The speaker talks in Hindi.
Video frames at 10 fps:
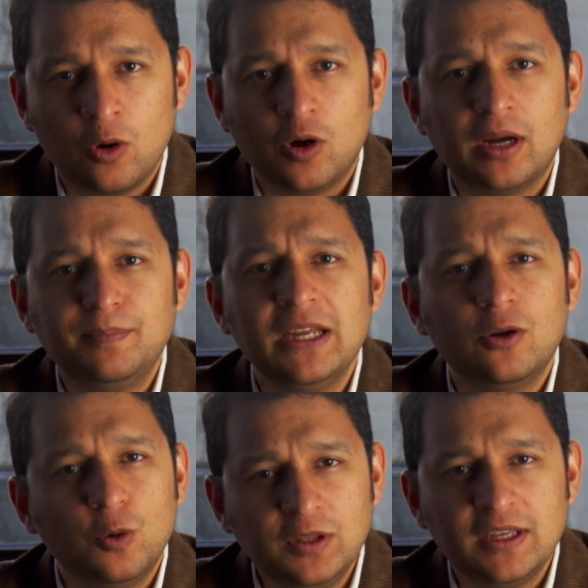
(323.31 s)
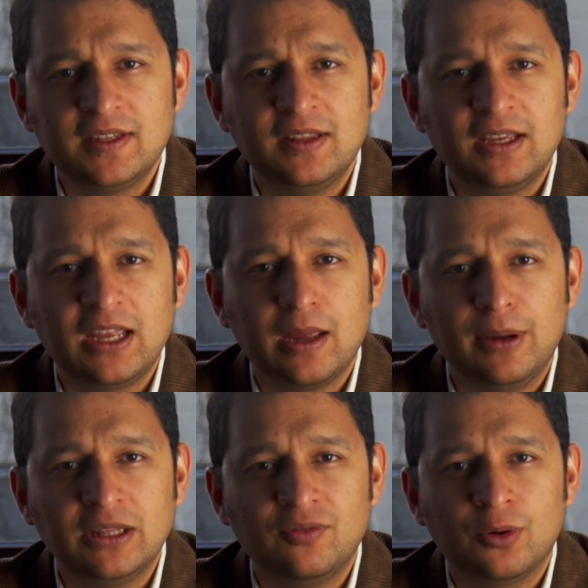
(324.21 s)
और अपनी खुद की जिंदगी के
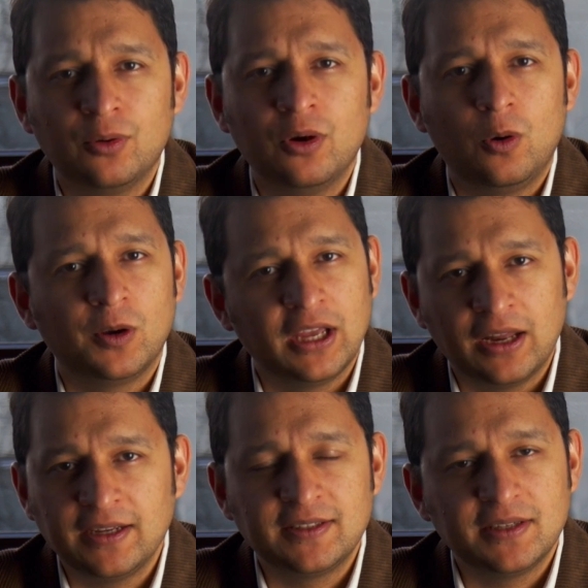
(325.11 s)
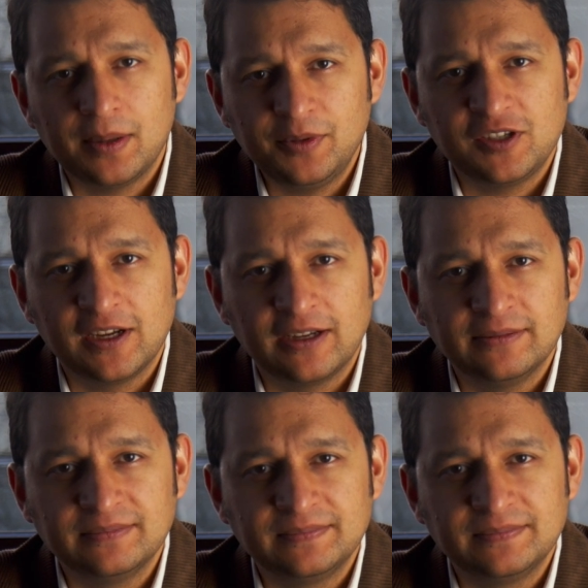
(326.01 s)
महत्व को और गहराई से समझने का